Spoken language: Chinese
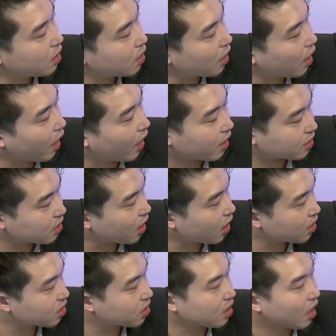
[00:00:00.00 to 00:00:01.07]
海
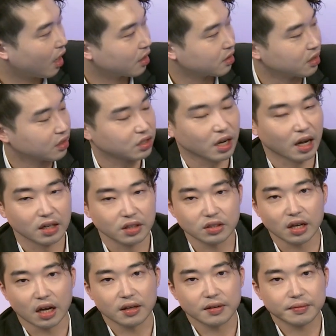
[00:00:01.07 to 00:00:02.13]
沧厂的厂
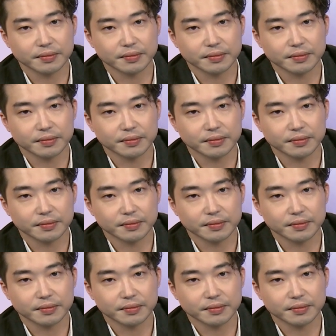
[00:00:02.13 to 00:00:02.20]
长。